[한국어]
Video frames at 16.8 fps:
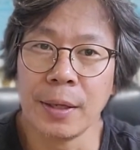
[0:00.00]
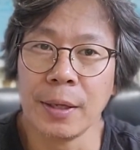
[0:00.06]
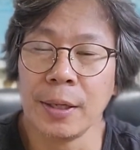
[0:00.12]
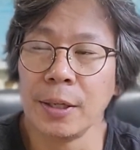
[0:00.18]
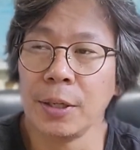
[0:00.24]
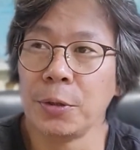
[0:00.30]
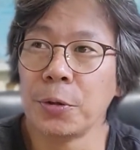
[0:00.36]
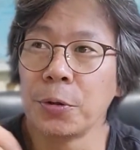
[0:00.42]

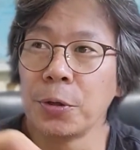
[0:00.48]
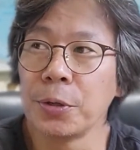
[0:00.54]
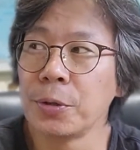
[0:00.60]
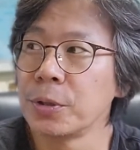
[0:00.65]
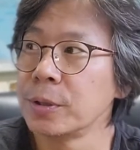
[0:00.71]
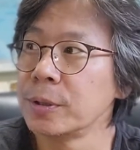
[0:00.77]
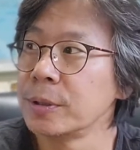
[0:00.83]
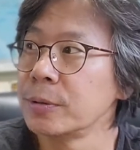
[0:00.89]

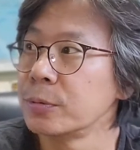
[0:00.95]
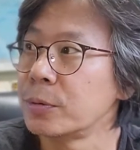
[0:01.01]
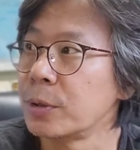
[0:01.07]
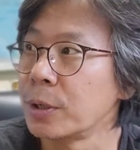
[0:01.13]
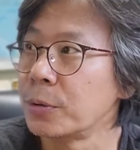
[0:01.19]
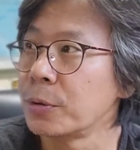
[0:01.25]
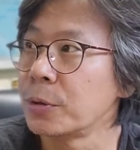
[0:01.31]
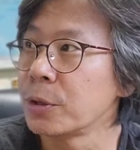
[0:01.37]
일요일은
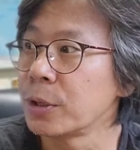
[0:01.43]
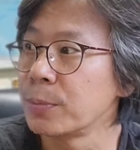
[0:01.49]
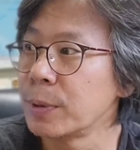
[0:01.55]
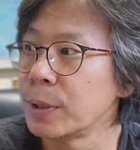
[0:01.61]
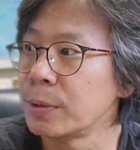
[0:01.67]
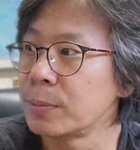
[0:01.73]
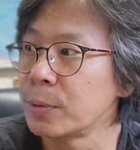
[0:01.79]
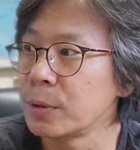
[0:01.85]

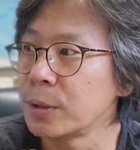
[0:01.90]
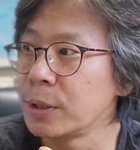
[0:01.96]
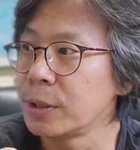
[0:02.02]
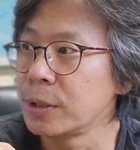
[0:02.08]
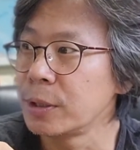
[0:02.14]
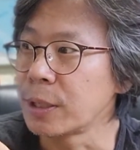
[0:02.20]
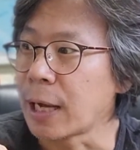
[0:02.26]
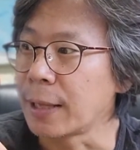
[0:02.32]
되도록이면 뭐
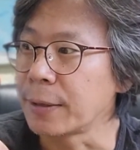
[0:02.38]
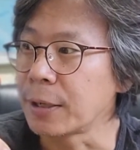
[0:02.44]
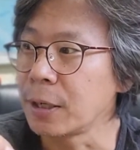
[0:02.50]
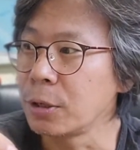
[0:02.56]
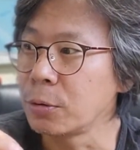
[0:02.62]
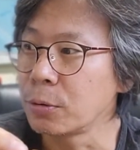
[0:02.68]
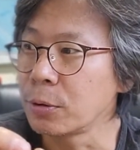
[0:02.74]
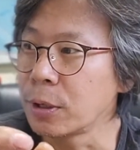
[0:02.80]
일을 안
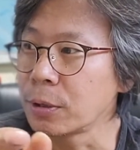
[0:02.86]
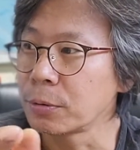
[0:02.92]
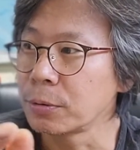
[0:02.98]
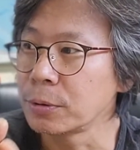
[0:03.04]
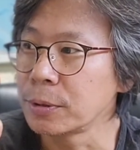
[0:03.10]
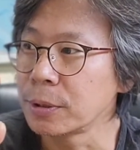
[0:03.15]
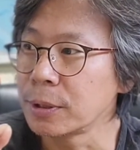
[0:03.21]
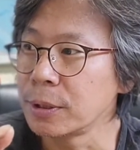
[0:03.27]
하려고
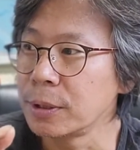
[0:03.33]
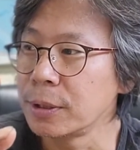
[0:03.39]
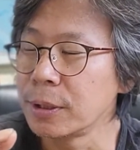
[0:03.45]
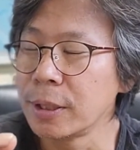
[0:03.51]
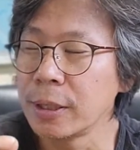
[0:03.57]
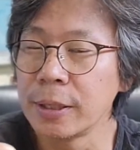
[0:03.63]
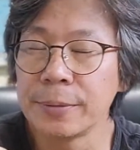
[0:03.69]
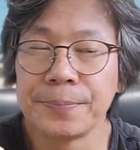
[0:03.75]
하고
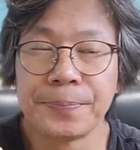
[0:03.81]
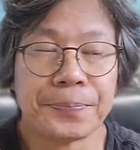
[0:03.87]
있는데,